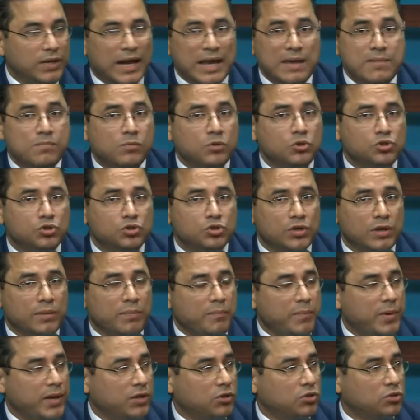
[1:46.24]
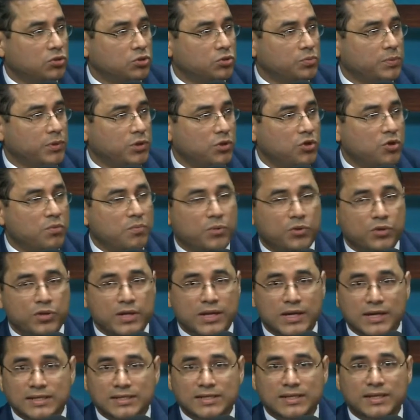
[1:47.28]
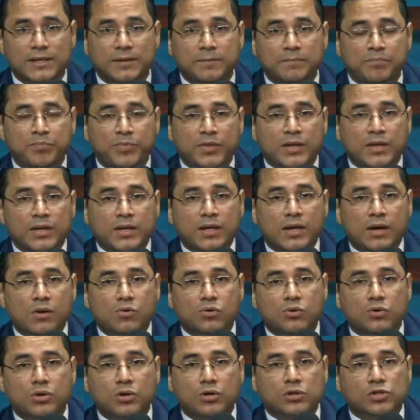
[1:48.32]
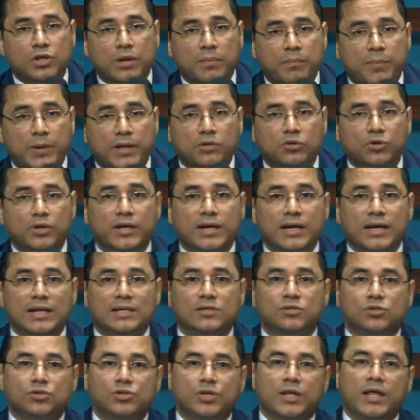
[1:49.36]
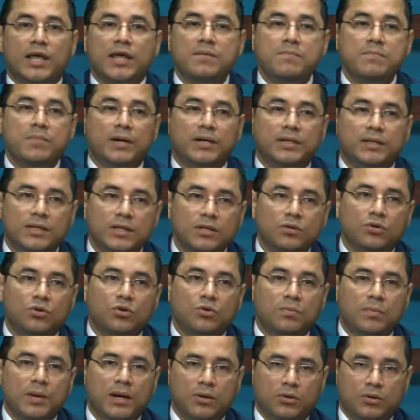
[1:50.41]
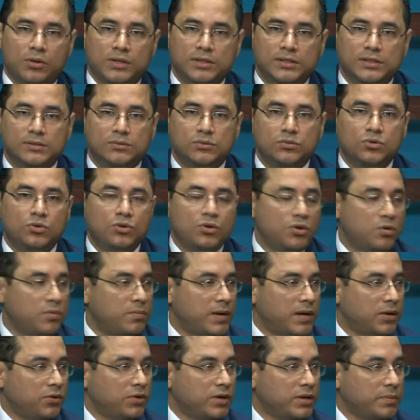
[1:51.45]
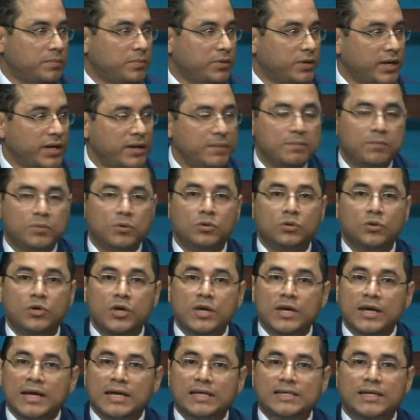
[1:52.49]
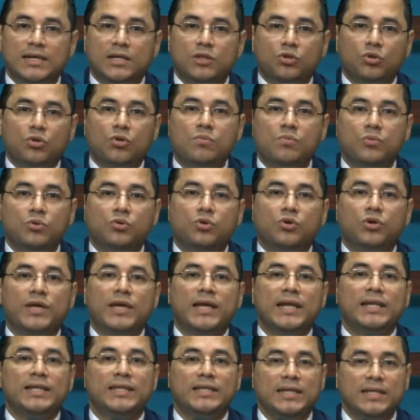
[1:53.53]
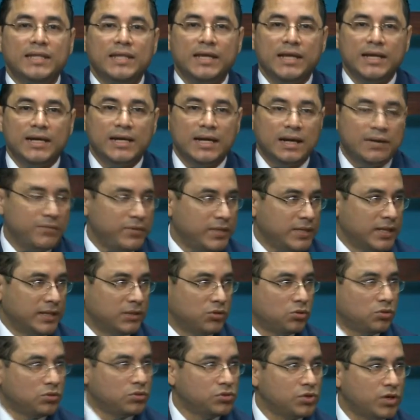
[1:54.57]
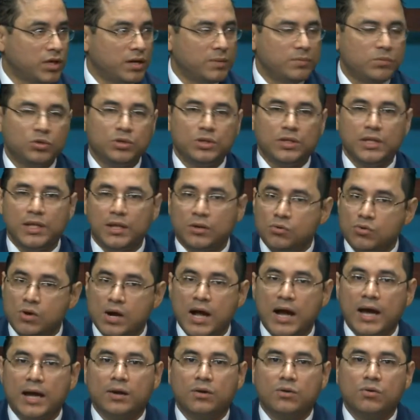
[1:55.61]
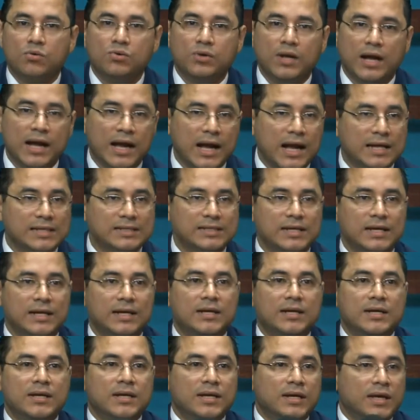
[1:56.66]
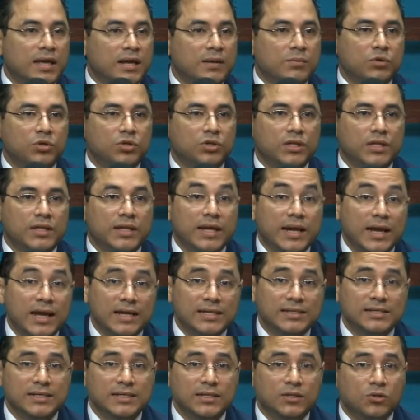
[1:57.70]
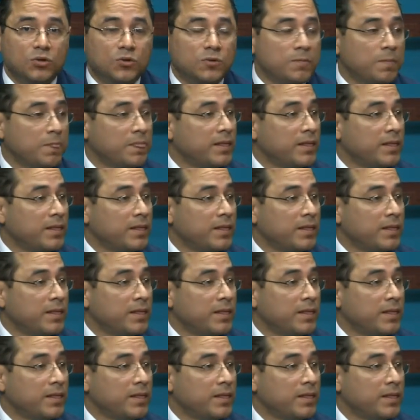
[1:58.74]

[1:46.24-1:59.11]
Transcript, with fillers: hay muchos aspectos, pero yo podría decir que uno de los aspectos es que la sociedad ha invertido los valores. Uno de los valores, por ejemplo, es que todo el mundo quiere tener en la vida. Todos queremos tener un carro, una casa, queremos tener éxito